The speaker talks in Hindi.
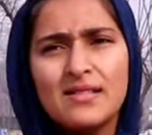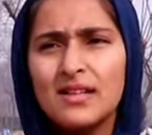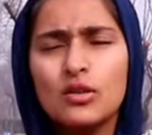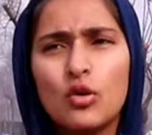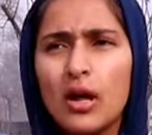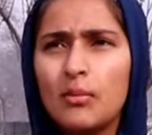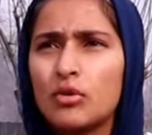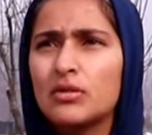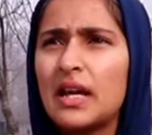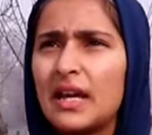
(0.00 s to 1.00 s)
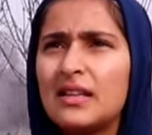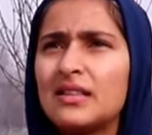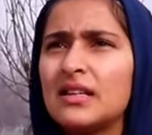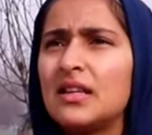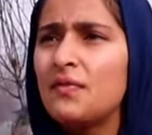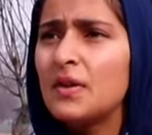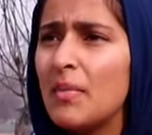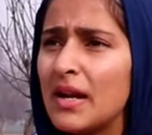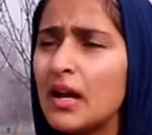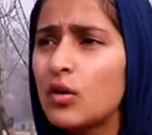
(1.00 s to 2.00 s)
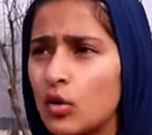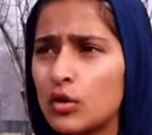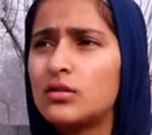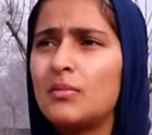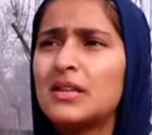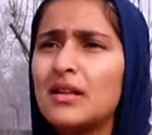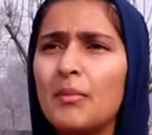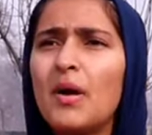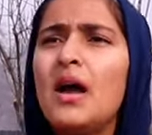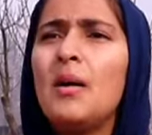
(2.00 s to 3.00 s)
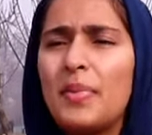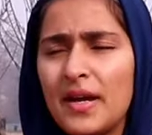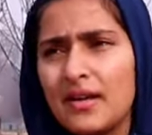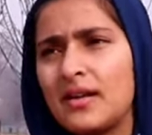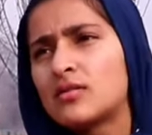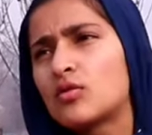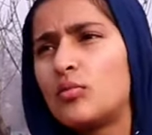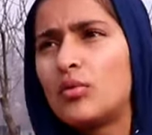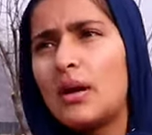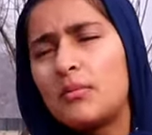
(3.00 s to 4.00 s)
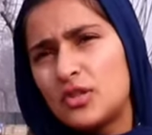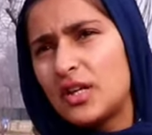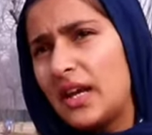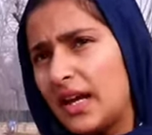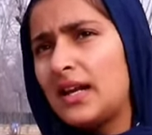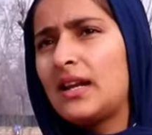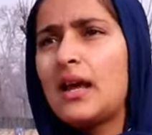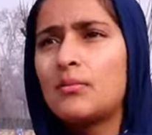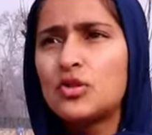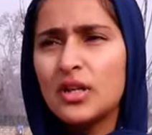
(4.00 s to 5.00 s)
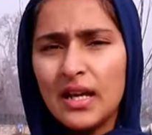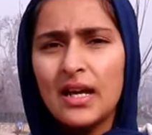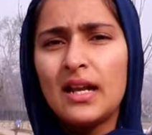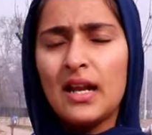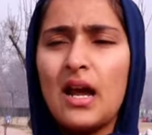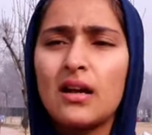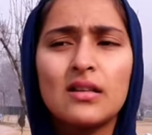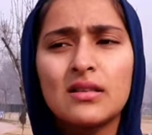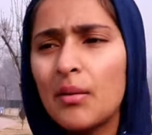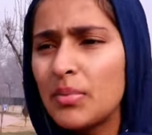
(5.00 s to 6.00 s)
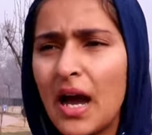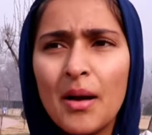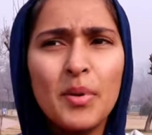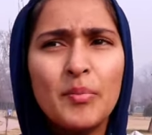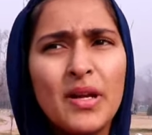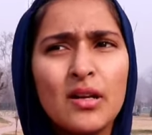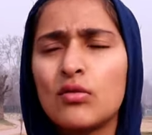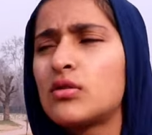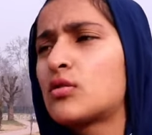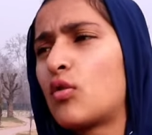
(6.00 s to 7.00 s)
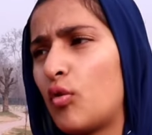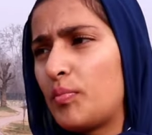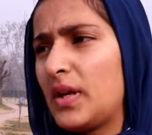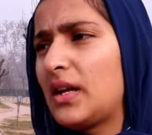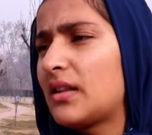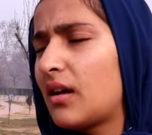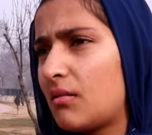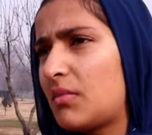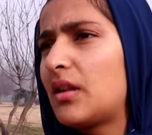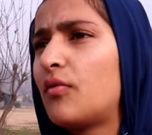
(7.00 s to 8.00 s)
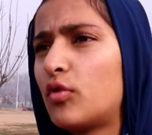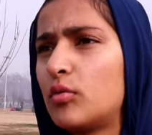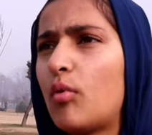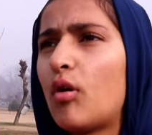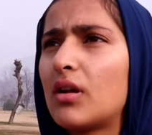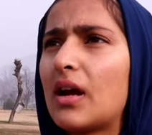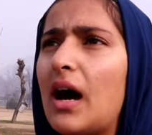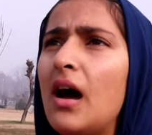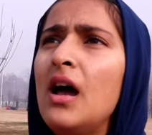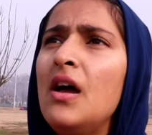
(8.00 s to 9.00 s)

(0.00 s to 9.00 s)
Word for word: ऐसे ही थोड़ा बहुत खेलती थी फिर मैंने खुद मतलब पेरेंट्स को बोला मुझे खेलना है मुझे खेलना है आगे तब यहाँ पर बिल्कुल स्कोप नहीं था मतलब फ़ुटबॉल का